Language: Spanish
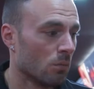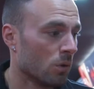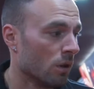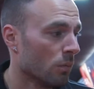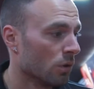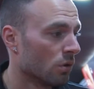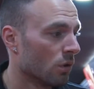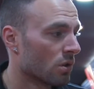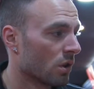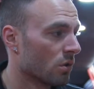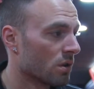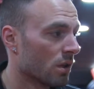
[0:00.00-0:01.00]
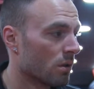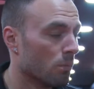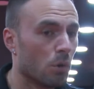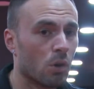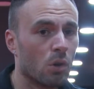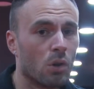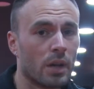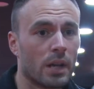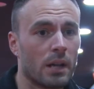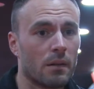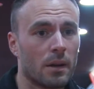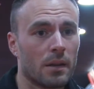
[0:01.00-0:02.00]
Bueno, pues todo se consiste un poco lo
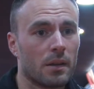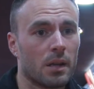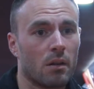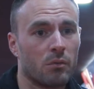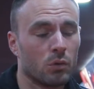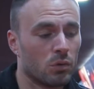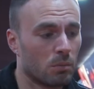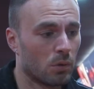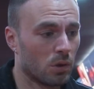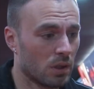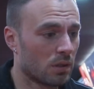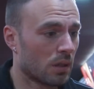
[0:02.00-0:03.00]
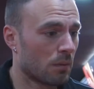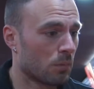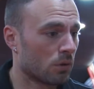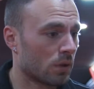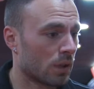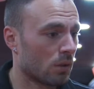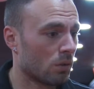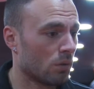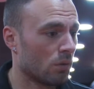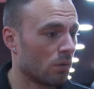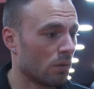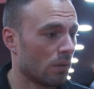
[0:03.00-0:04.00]
que ha dedicado al futbolista, al
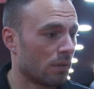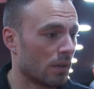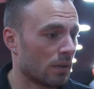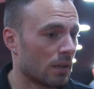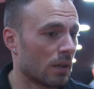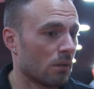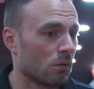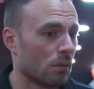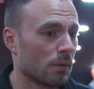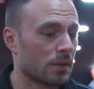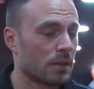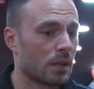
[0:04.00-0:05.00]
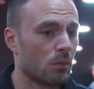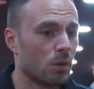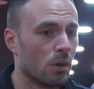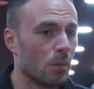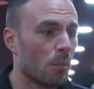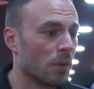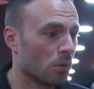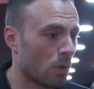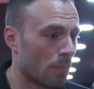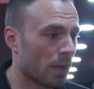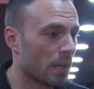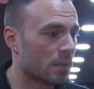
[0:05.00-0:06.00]
portero, etcétera. Lo que pasa que, bueno, hemos metido
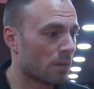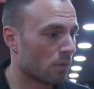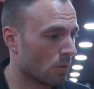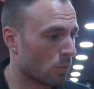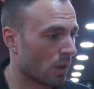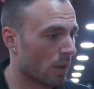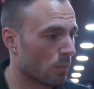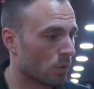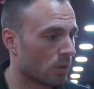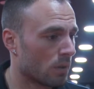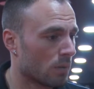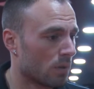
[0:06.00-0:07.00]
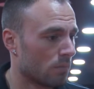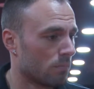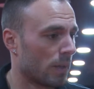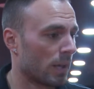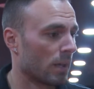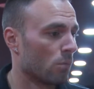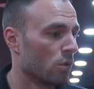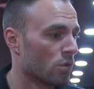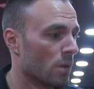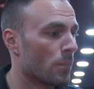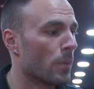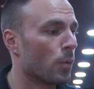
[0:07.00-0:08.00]
una pequeña sección de moda deportiva para que, bueno,
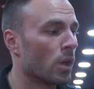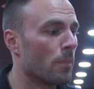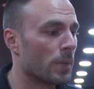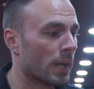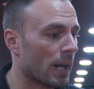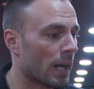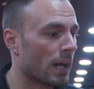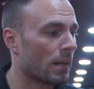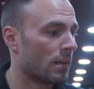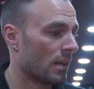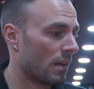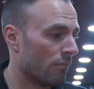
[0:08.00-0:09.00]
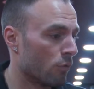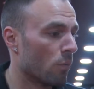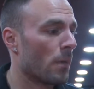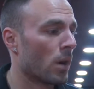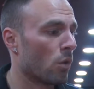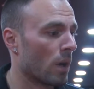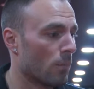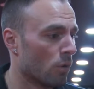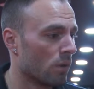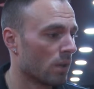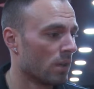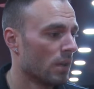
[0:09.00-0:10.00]
siempre pueden picar. el fútbol va con la
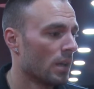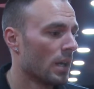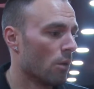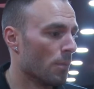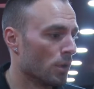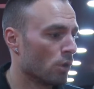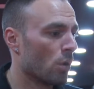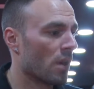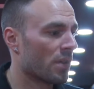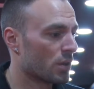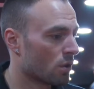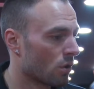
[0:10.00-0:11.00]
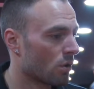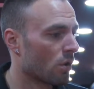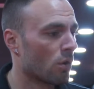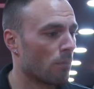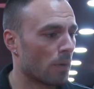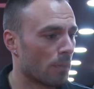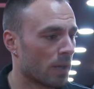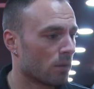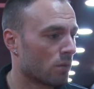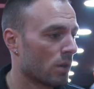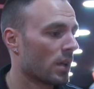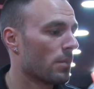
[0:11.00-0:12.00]
moda. Hemos metido los accesorios, los
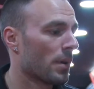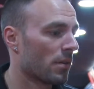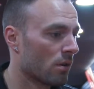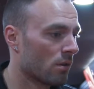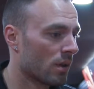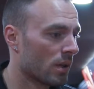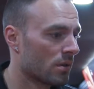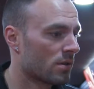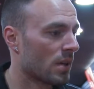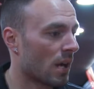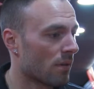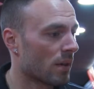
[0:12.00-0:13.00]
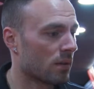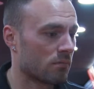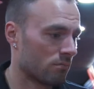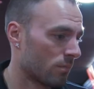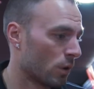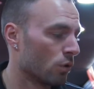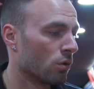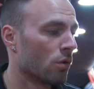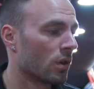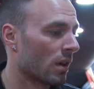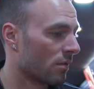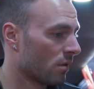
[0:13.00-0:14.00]
complementos, equipaciones, chandas, pero todo
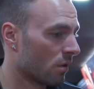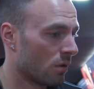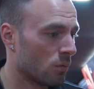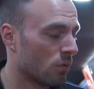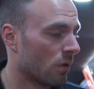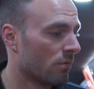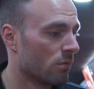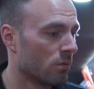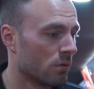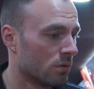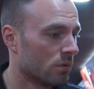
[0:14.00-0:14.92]
relacionado con el mundo del fútbol.